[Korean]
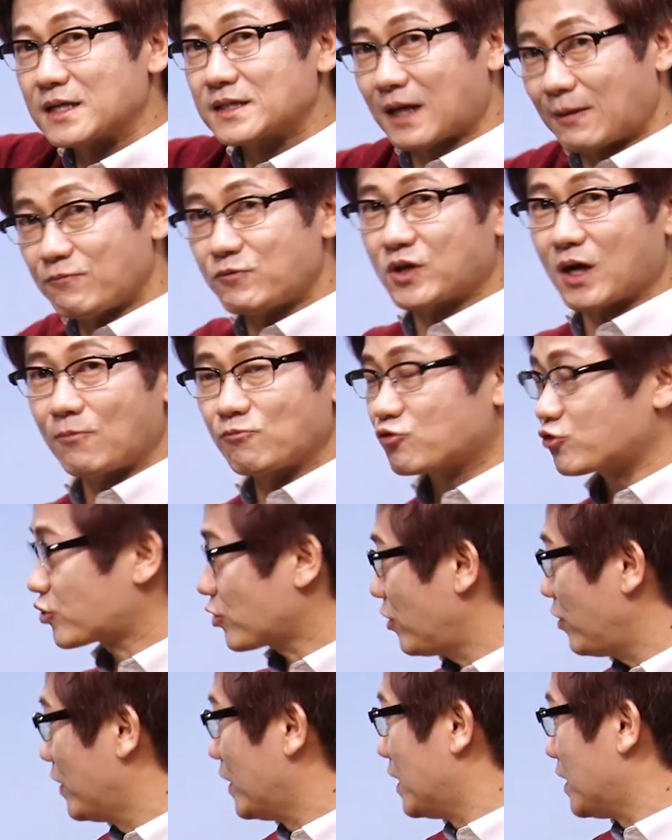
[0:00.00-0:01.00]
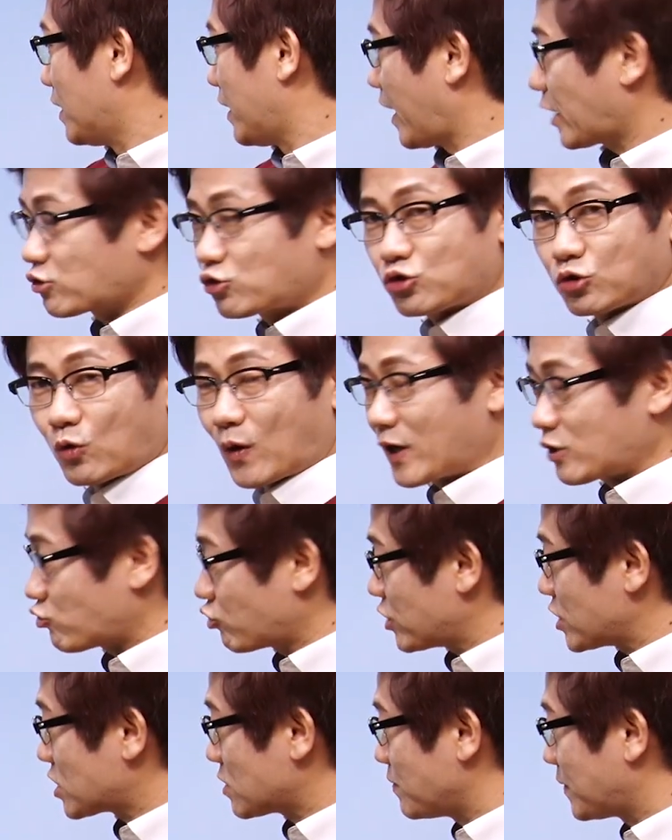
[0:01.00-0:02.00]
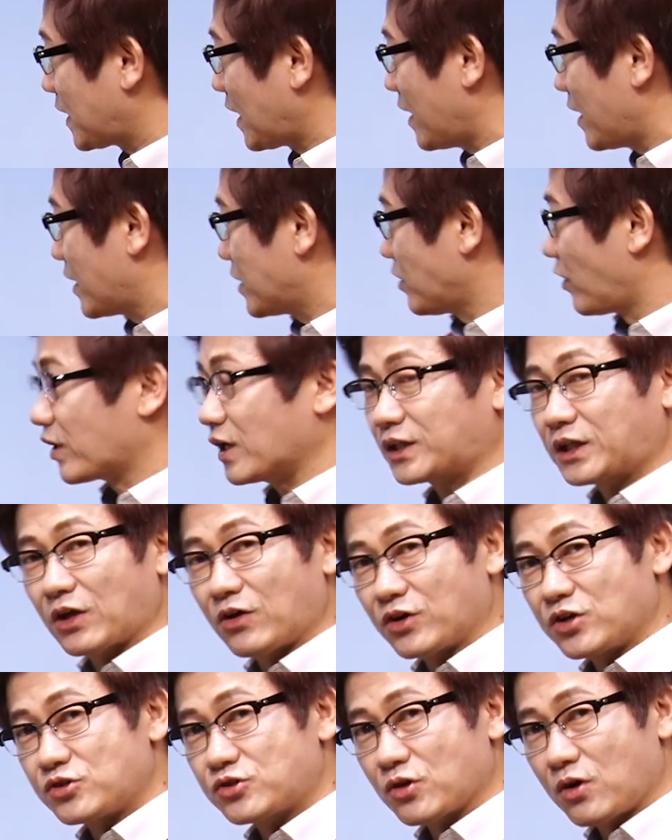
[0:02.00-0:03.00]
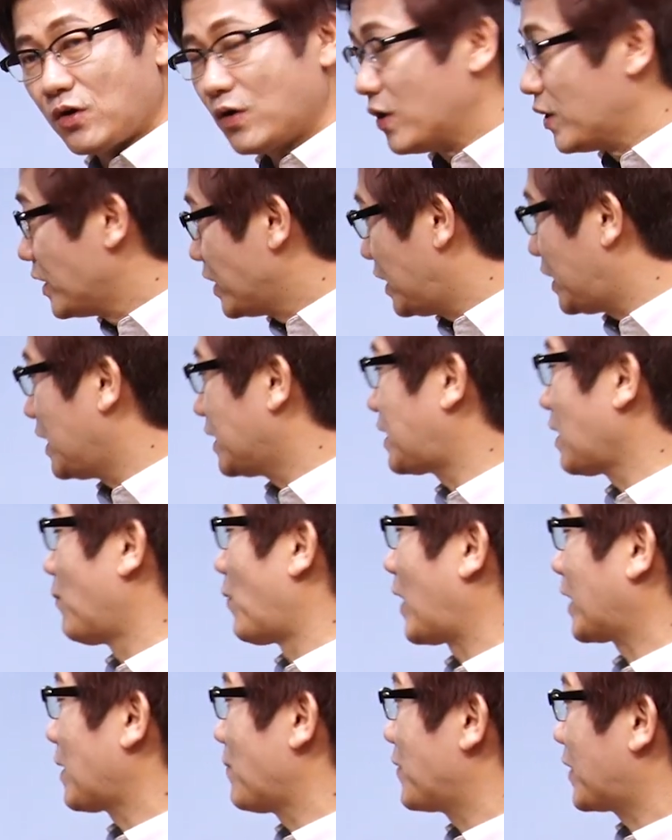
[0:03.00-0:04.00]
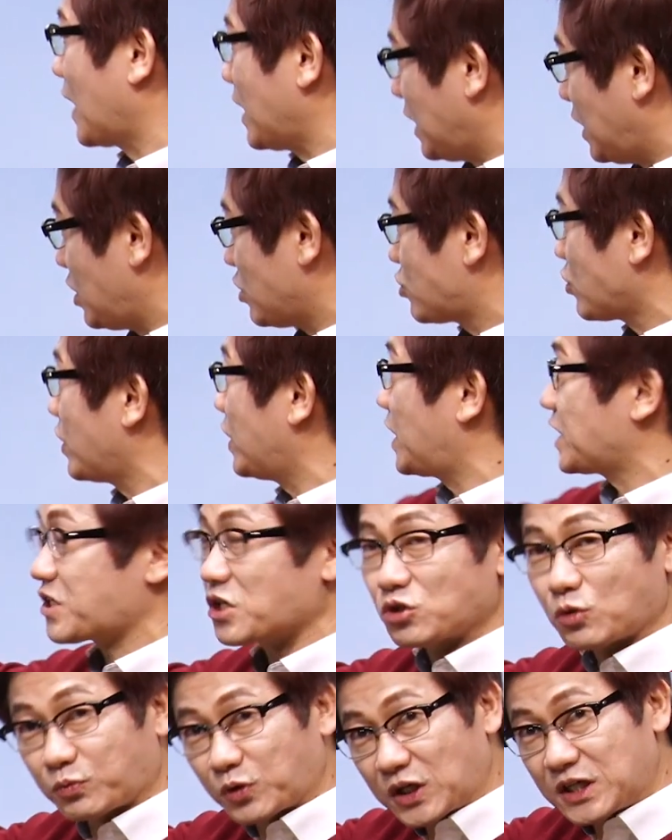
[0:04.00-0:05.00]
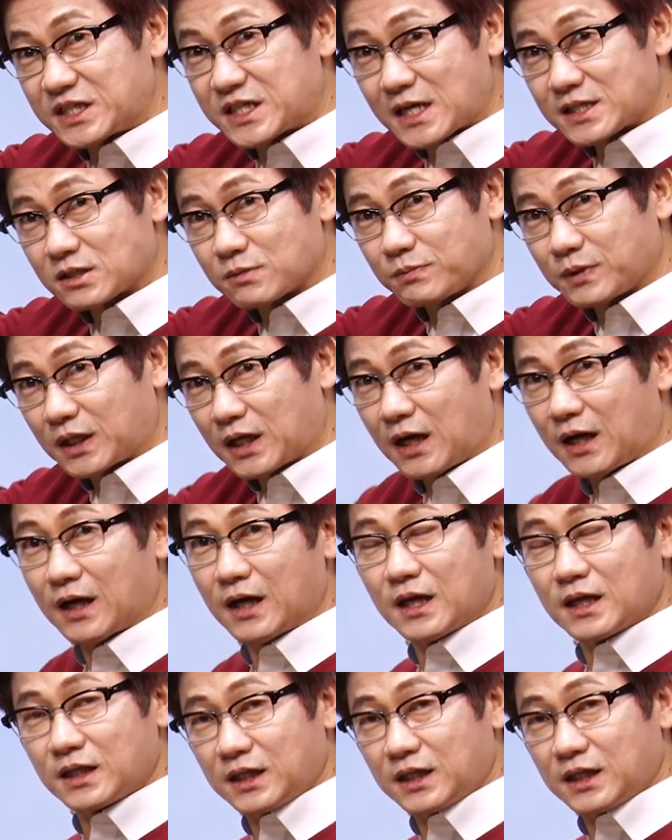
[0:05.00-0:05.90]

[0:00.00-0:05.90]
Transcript: 3차 함수죠. x축, y축이 있습니다. 0일 때 0이죠. 1일 때 뭐가 됩니까? 1이죠. 1의 세제곱도 1이지 않습니까?